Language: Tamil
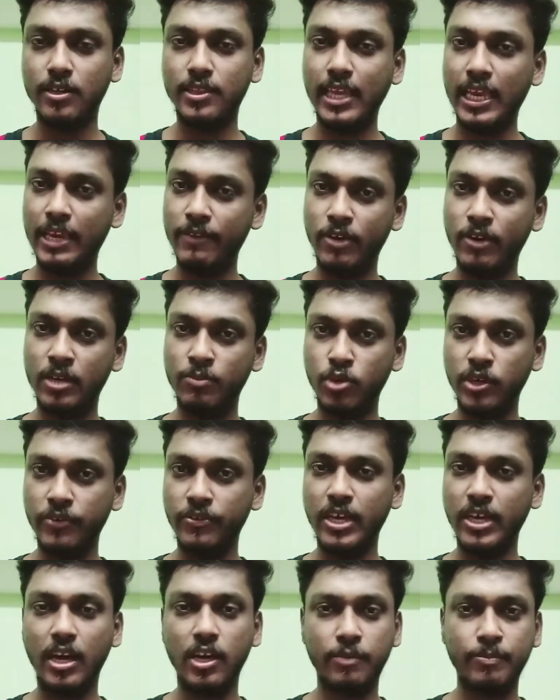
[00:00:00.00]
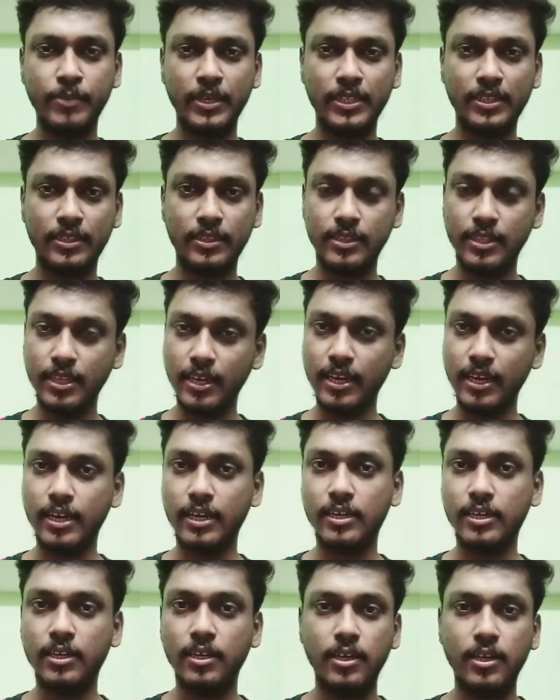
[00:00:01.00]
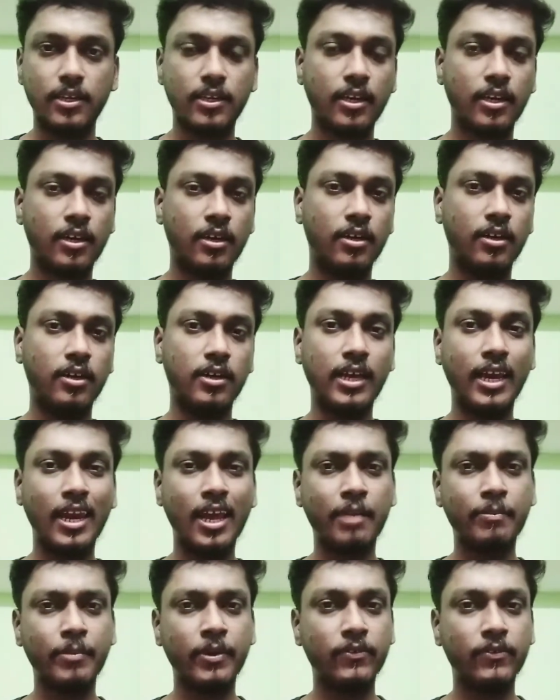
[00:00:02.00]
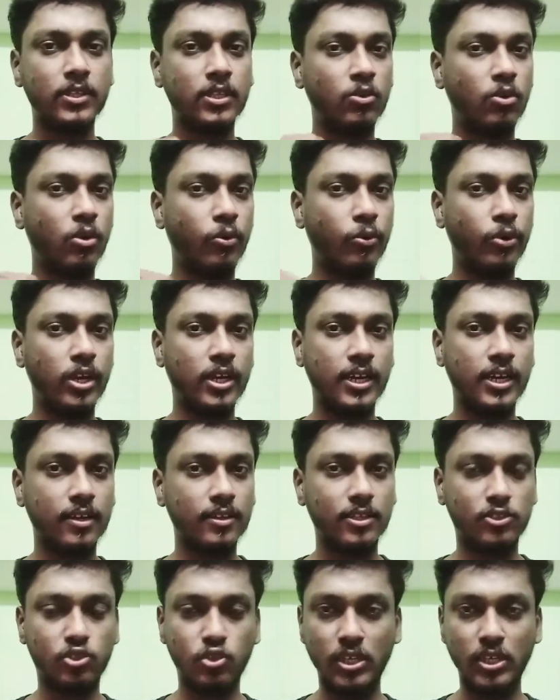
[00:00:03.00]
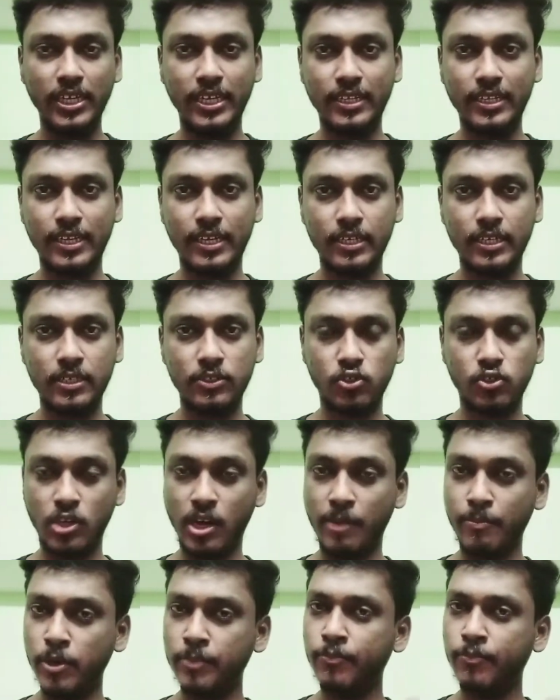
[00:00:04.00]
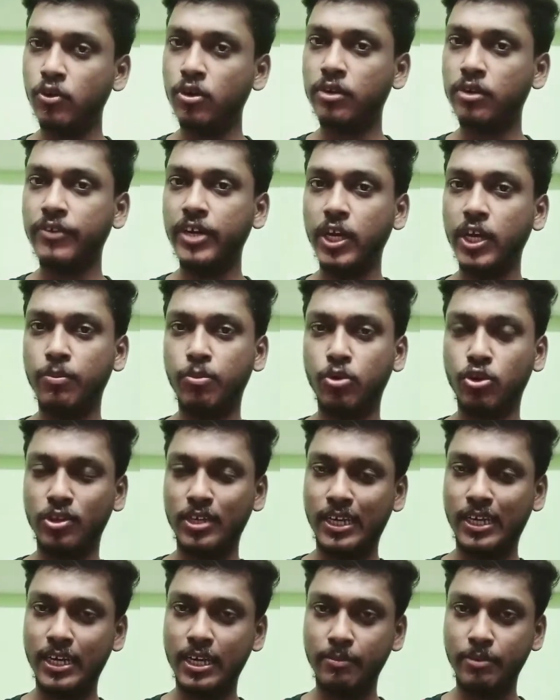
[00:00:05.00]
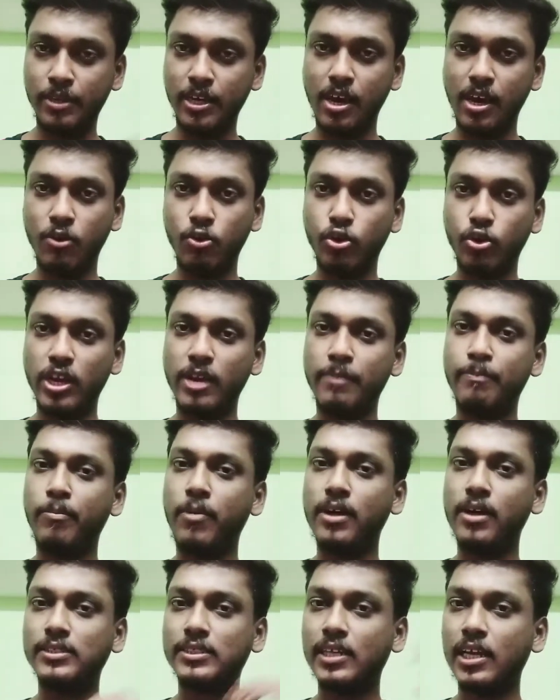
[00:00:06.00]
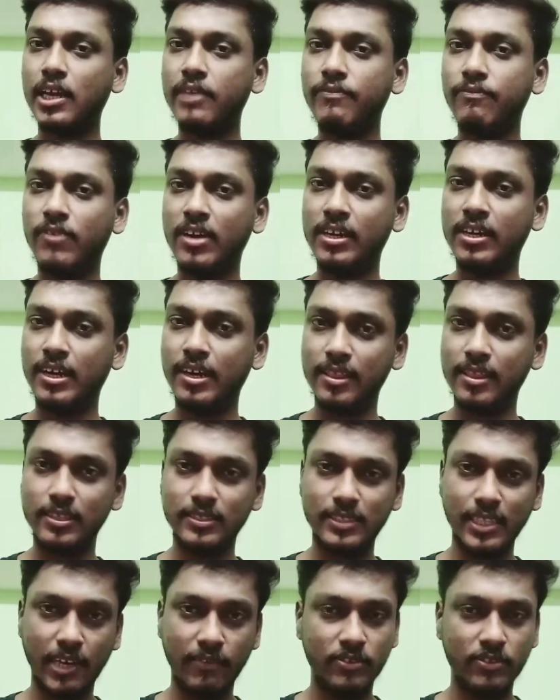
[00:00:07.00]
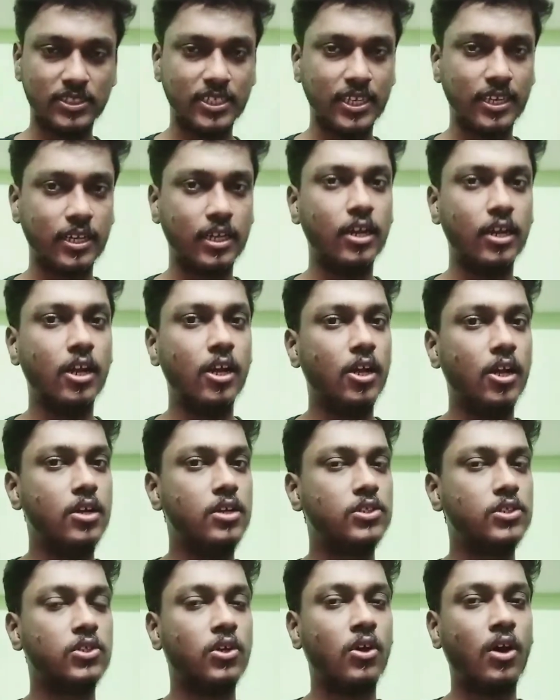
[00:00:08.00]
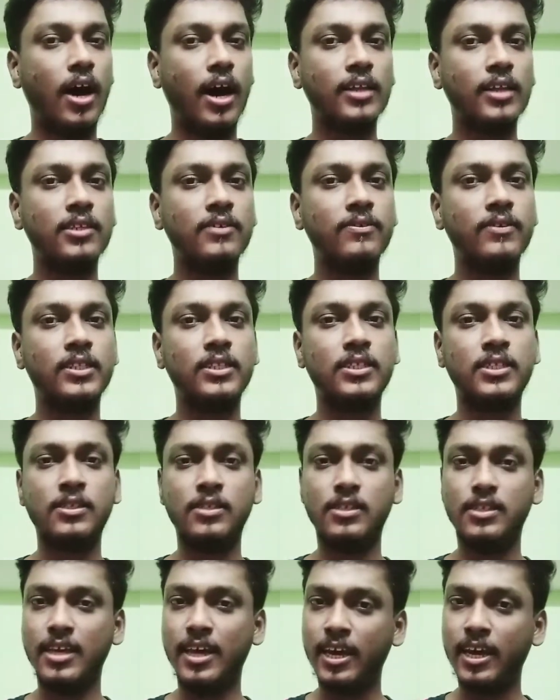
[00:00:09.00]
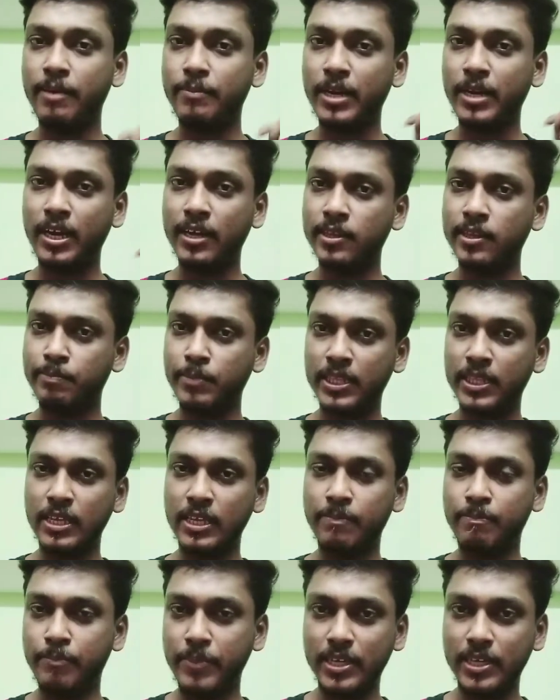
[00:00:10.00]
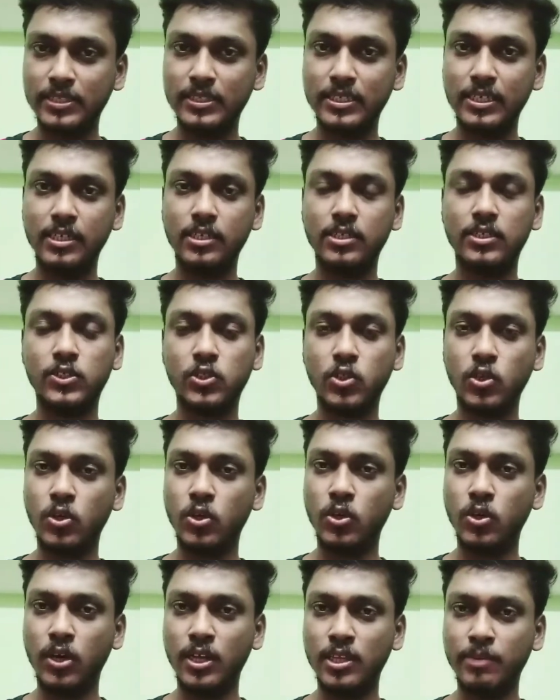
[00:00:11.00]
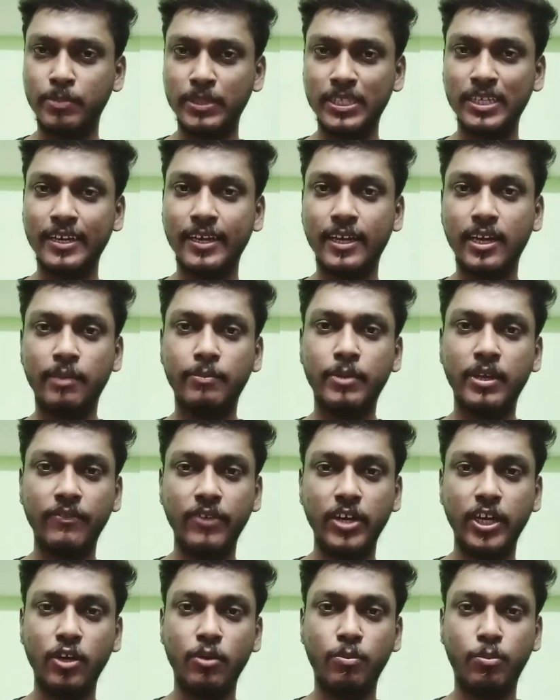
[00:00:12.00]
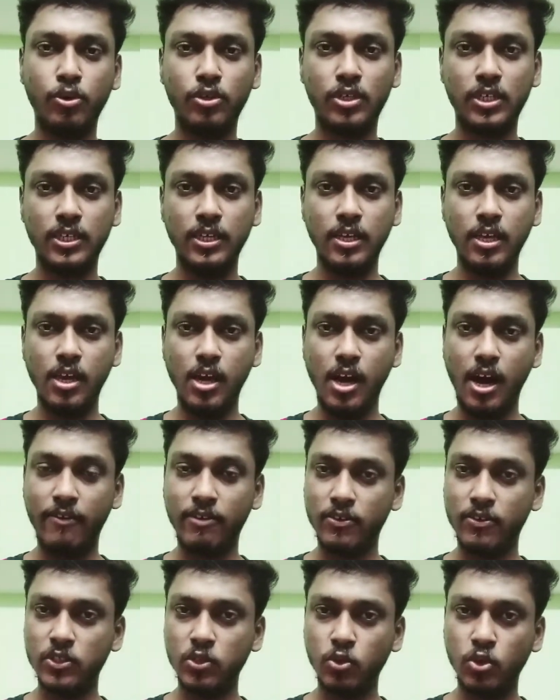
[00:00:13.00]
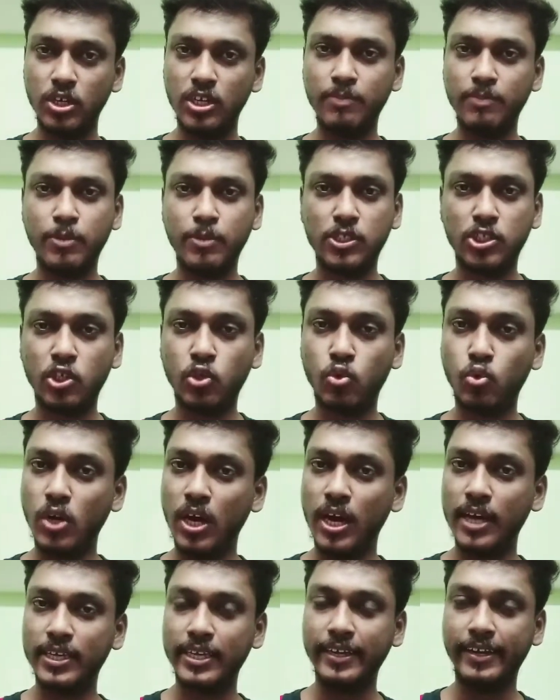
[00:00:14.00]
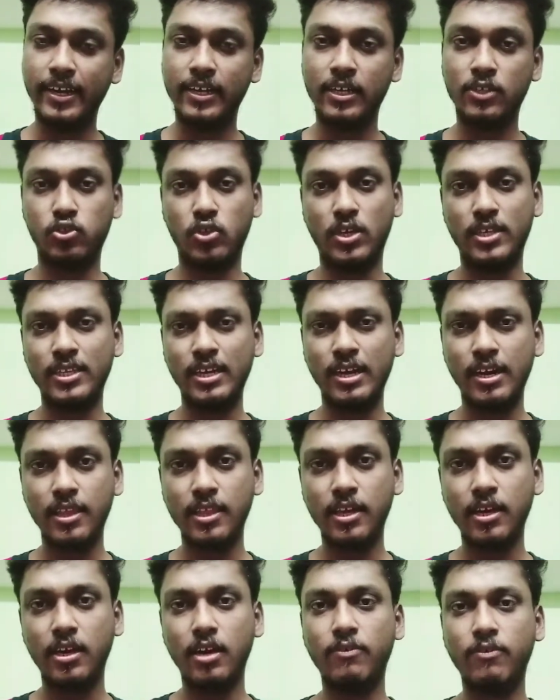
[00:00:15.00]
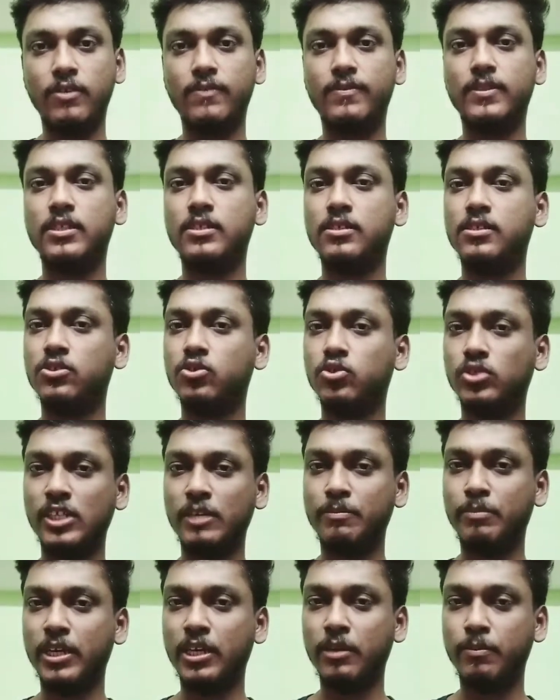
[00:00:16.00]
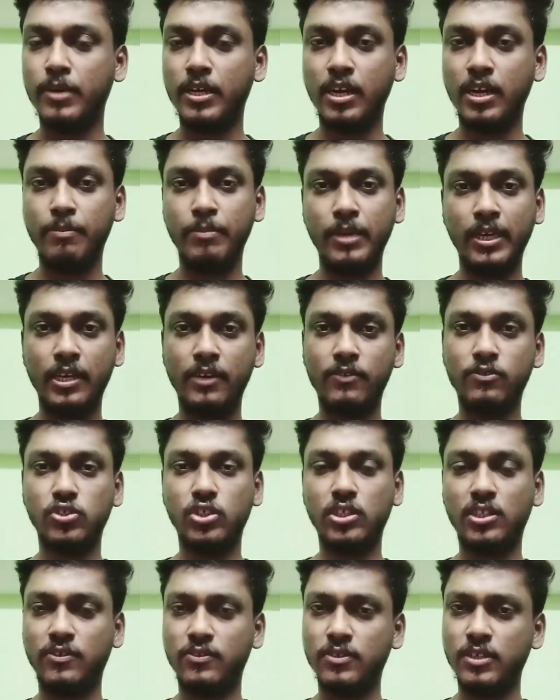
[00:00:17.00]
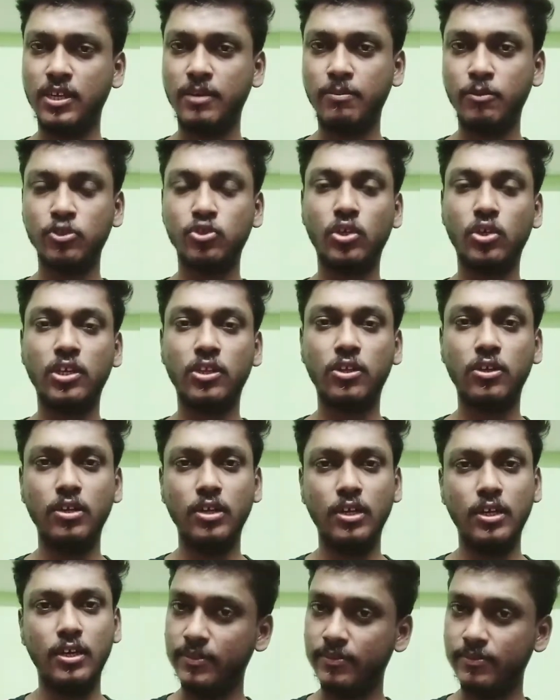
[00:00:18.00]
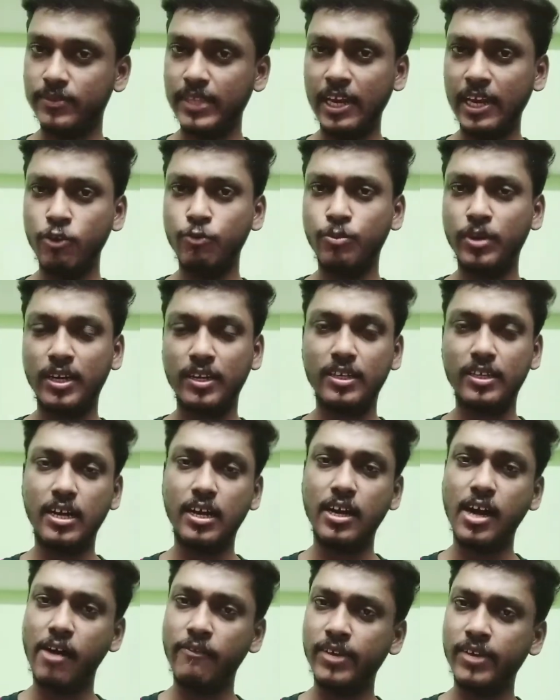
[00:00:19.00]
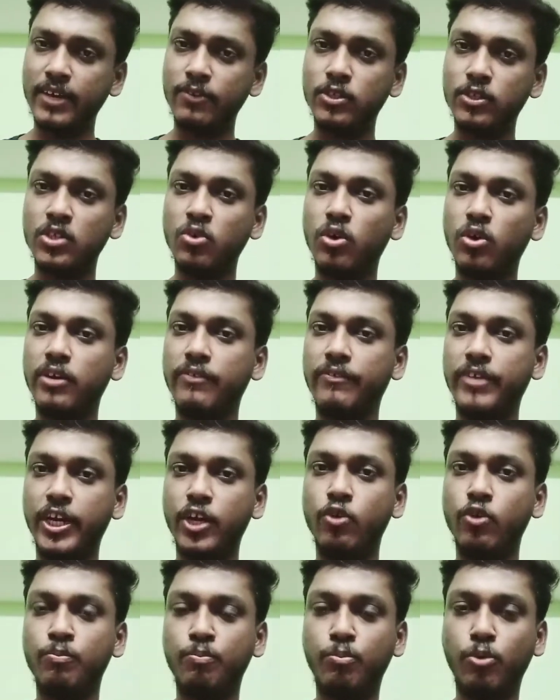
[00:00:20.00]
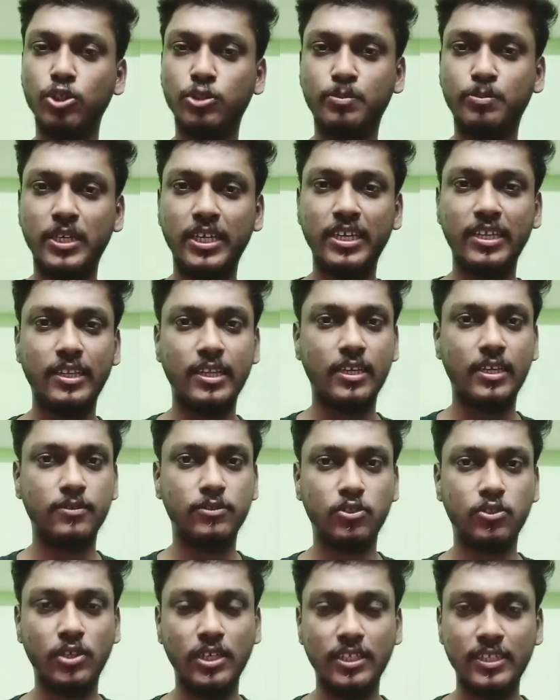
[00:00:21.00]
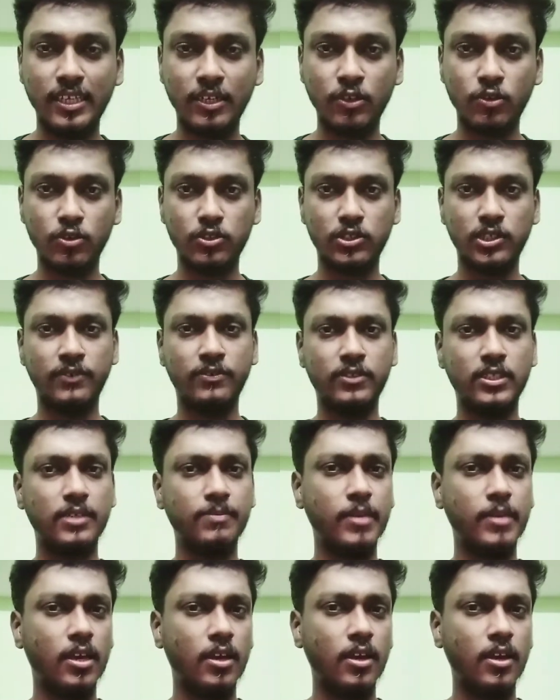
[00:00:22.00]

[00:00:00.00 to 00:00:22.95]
தெளிவான முடிவு யாருக்குமே தெரியலை ஏன்னா எல்லாருமே வந்து ஒவ்வொரு கருத்தை சொல்லிக்கிட்டு இருந்தாங்க ஸோ நம்மளும் ஒரு வீடியோ போட்டிருந்தோம் என்ன அப்படின்னா அவருடைய பாஸ்ட் லைஃப்பில் நடந்த சில விஷயங்கள் ஸோ அது வந்து நிறைய பேர் அதை பற்றி பேசி ஸோ அதை பற்றி நிறைய பேர் வீடியோ போட்டு அவரை வந்து ஒரு டிப்ரெஷனுக்குள்ளே ஆக்கிட்டாங்க ஸோ அதனால தான் அவர் வந்து சூசைட் பண்ணியிருப்பார் அப்படிங்கிற விஷயத்த வந்து நம்மளும் சொல்லியிருந்தோம் தெளிவு பண்ணுறதுக்காக அவரே வந்து ஒரு வீடியோவும் போஸ்ட் பண்ணியிருந்தார் ஸோ லித்தின் குரூஸே வந்து